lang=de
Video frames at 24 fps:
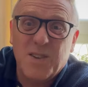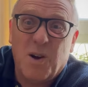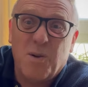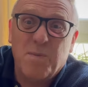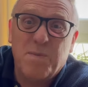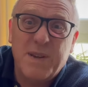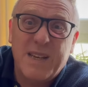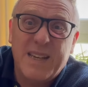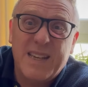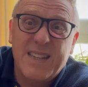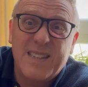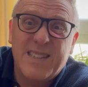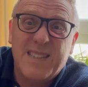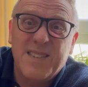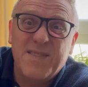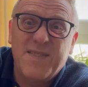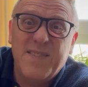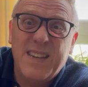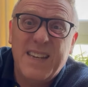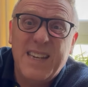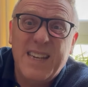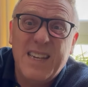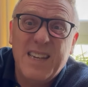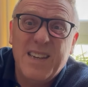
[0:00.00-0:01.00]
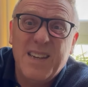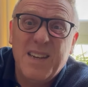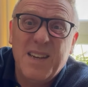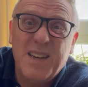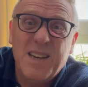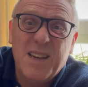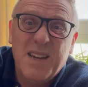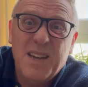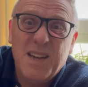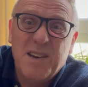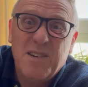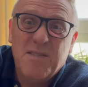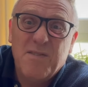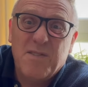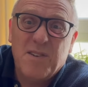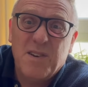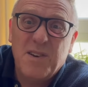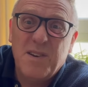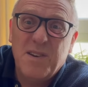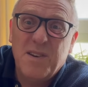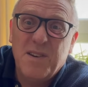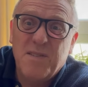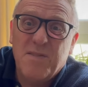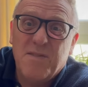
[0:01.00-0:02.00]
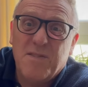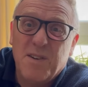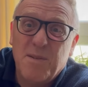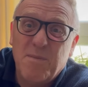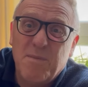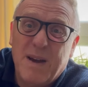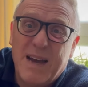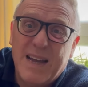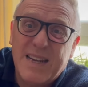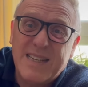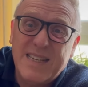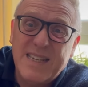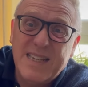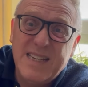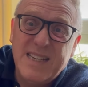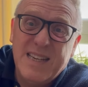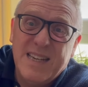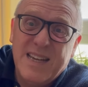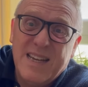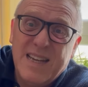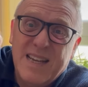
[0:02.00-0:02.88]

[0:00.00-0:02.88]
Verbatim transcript: ob ich jetzt wie hier von, von Martin